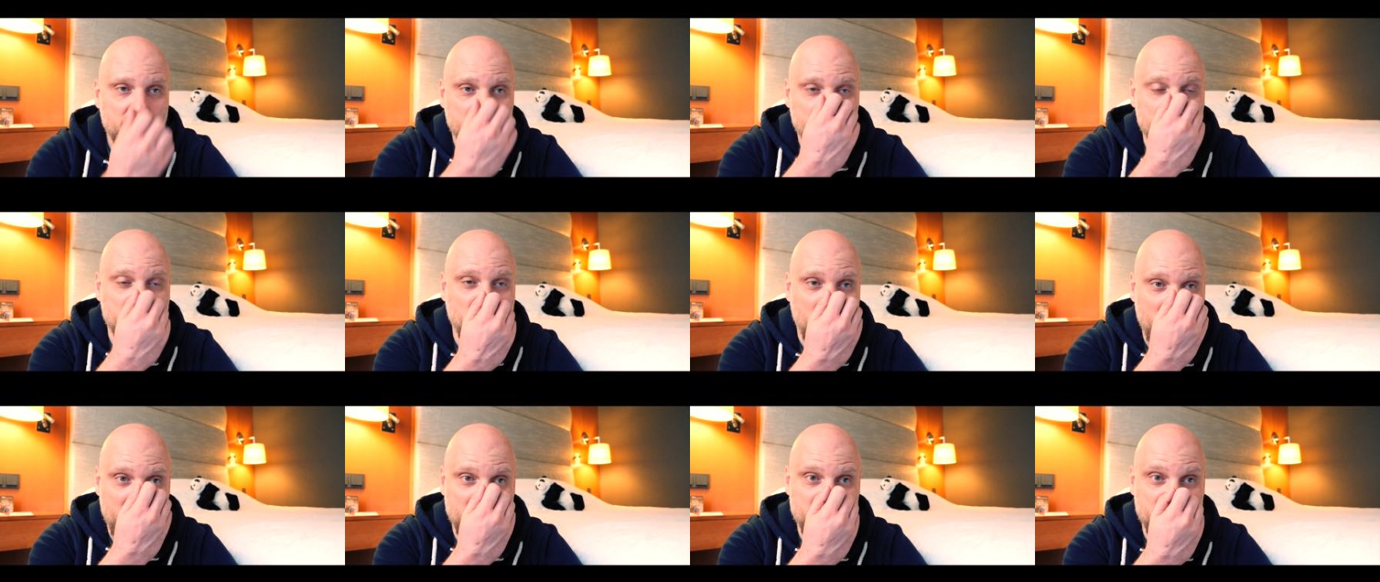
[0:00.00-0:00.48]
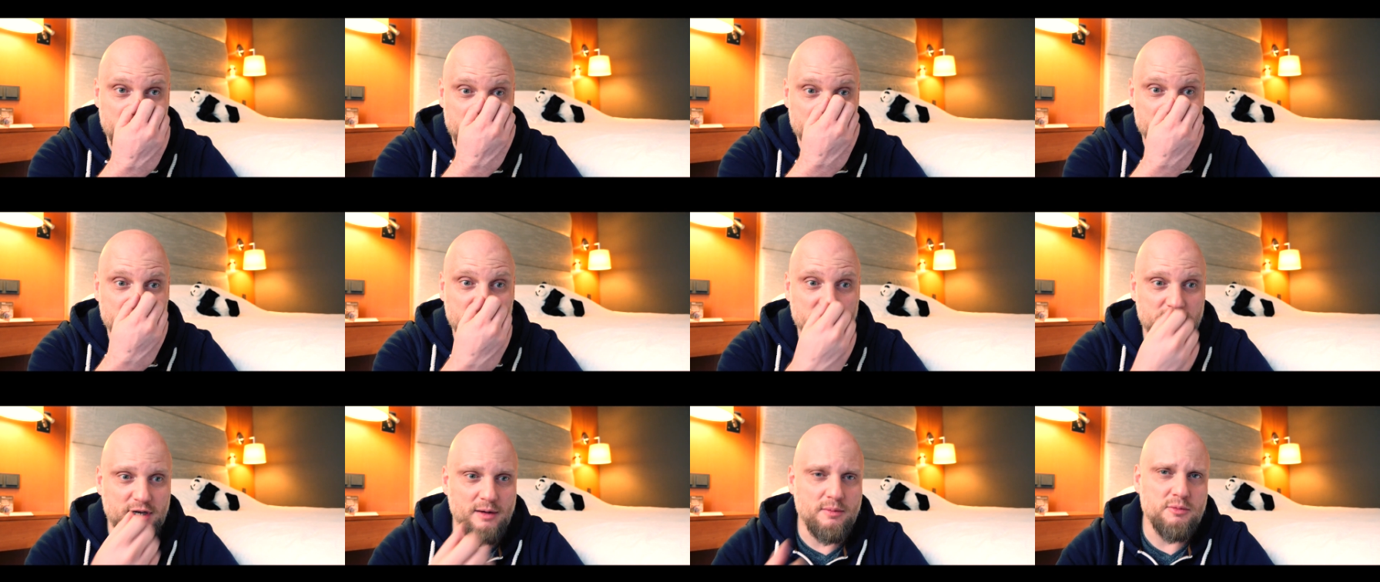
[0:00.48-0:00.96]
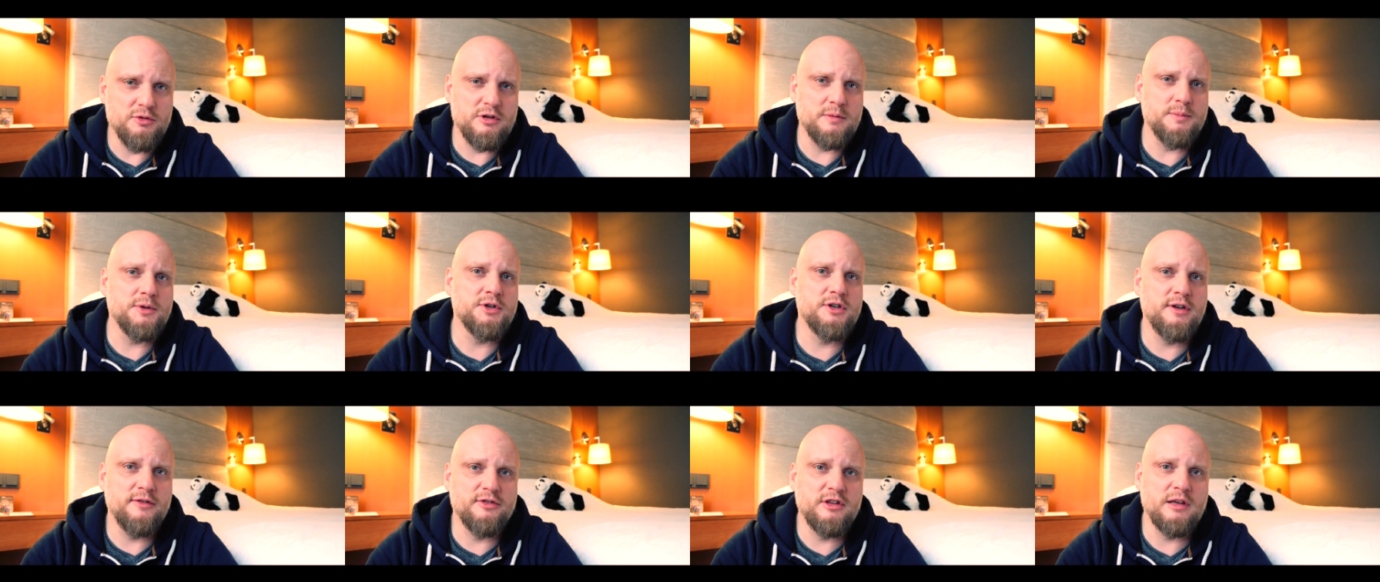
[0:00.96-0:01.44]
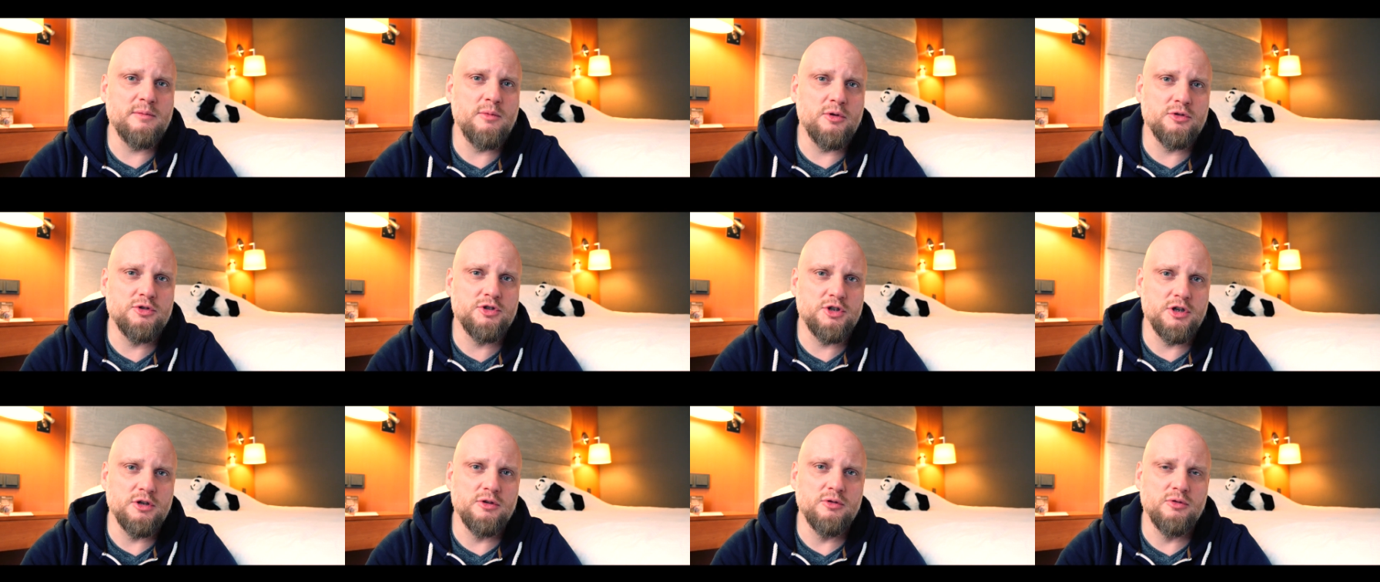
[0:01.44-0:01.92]
I kochani, chciałbym, żebyście w tym
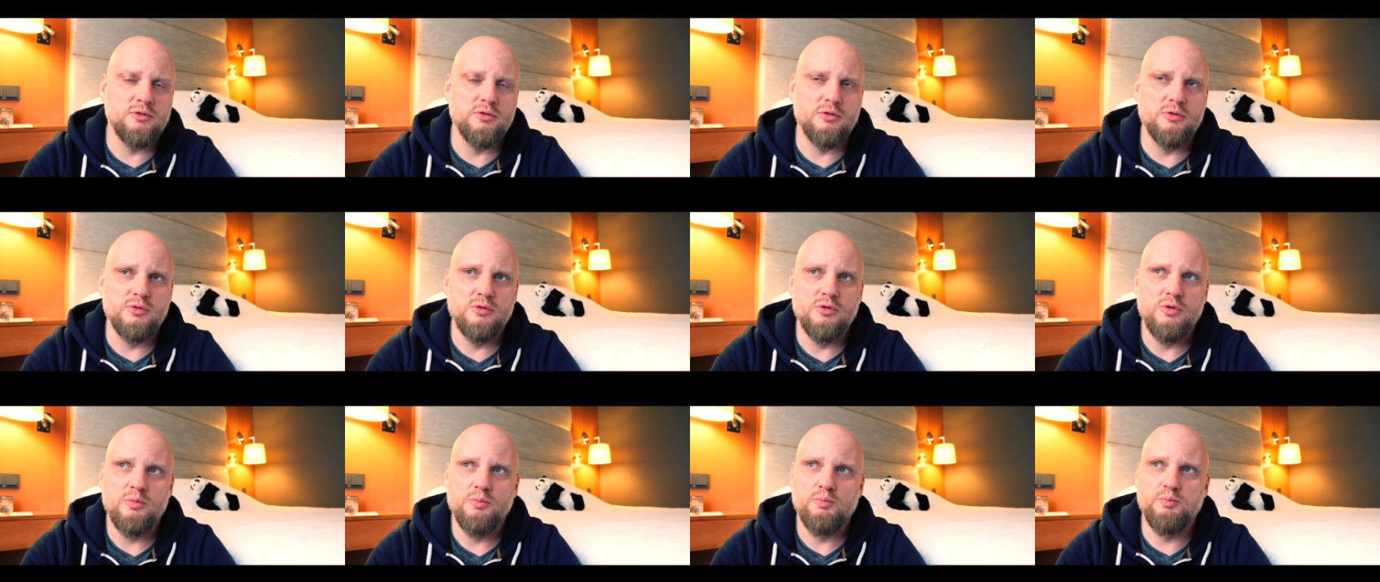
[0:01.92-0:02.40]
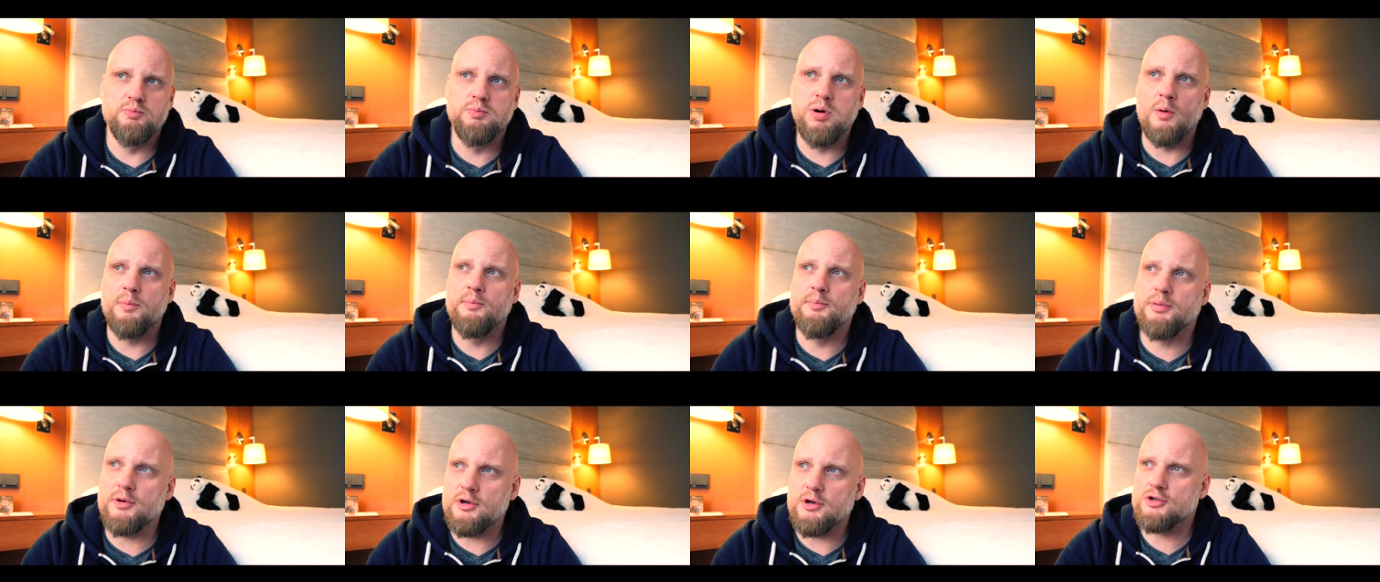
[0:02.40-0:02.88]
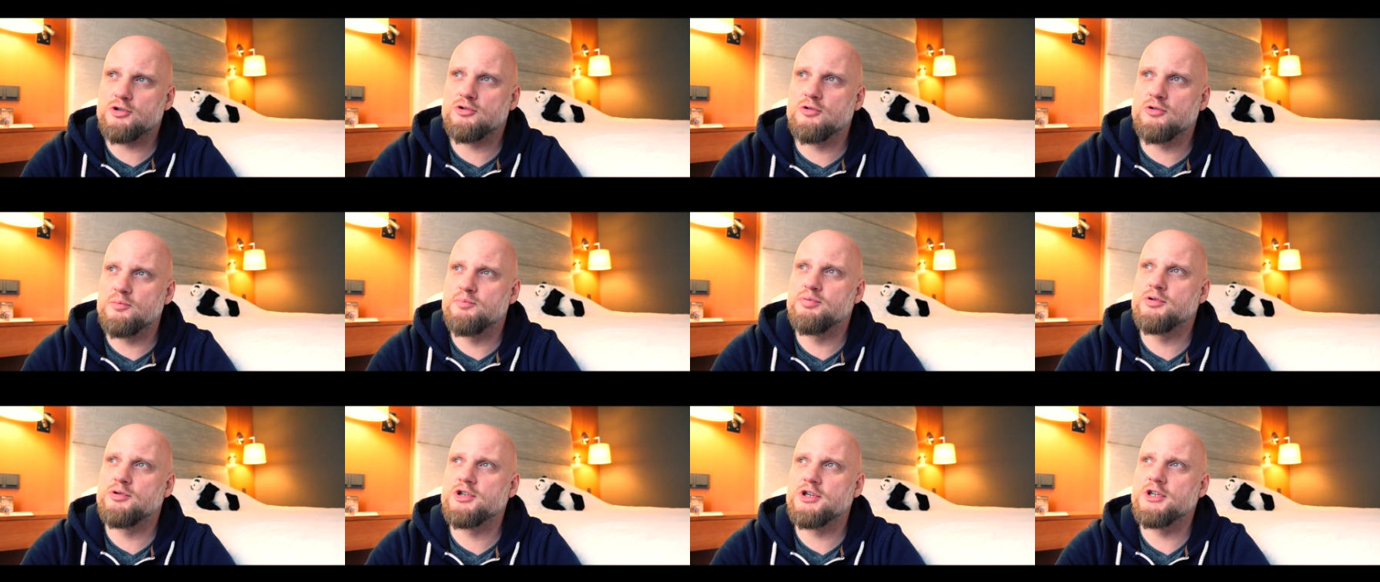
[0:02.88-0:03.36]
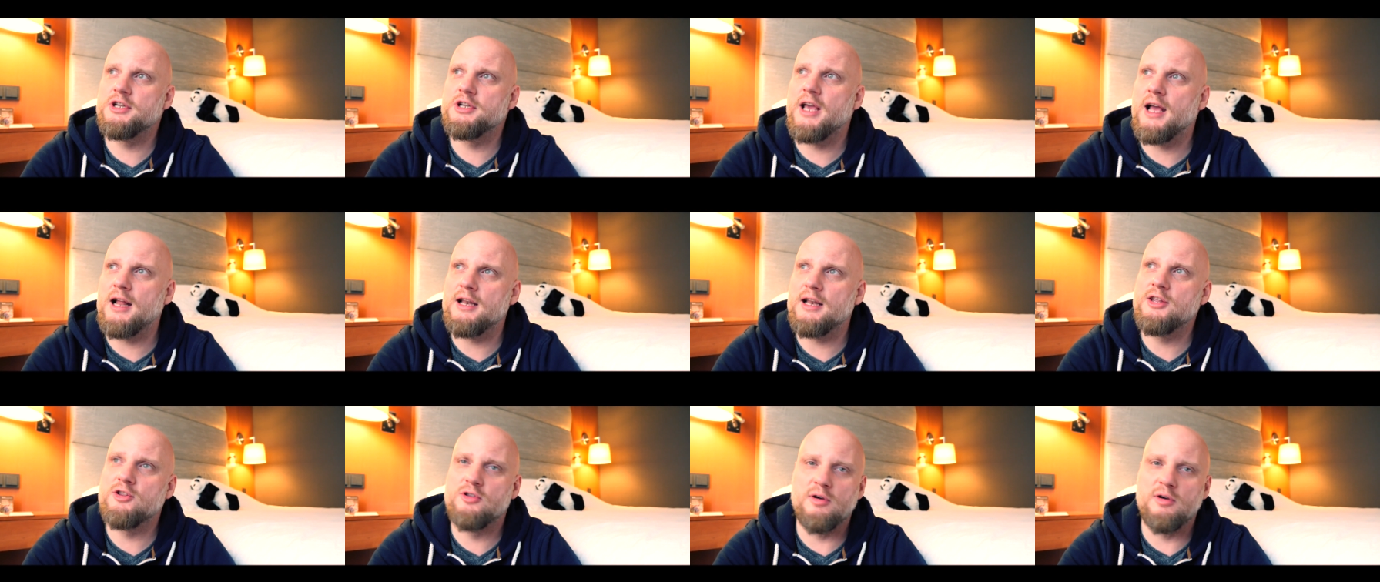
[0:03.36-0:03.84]
odcinku po prostu
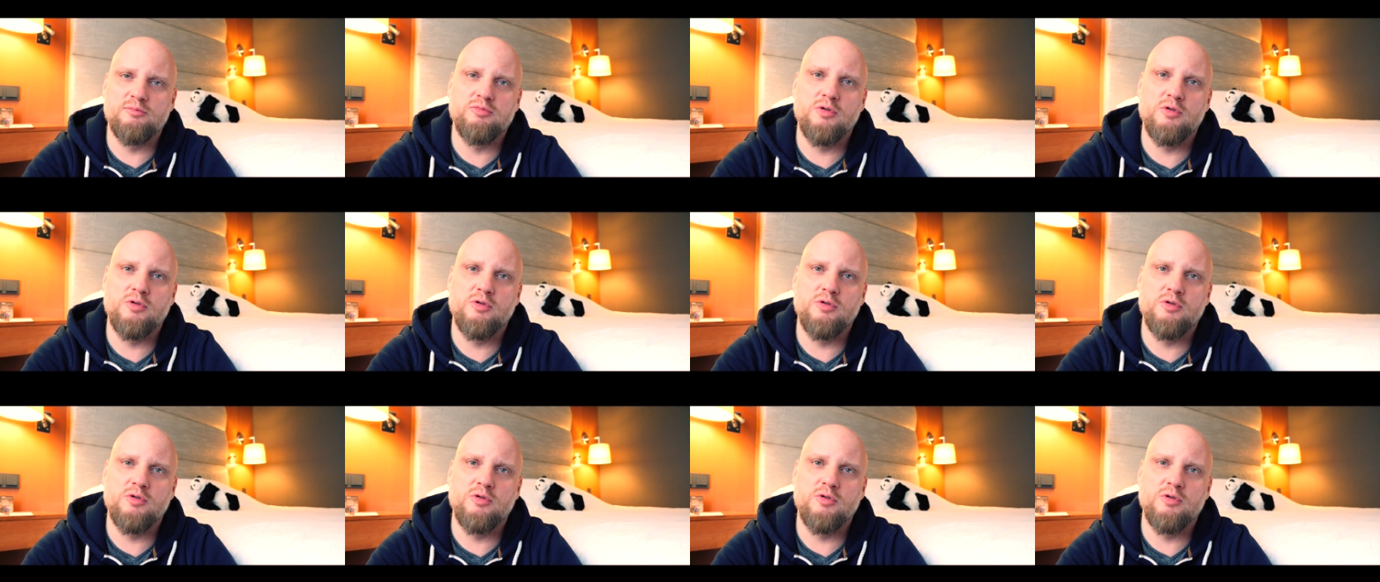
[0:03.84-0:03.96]
przyjęli to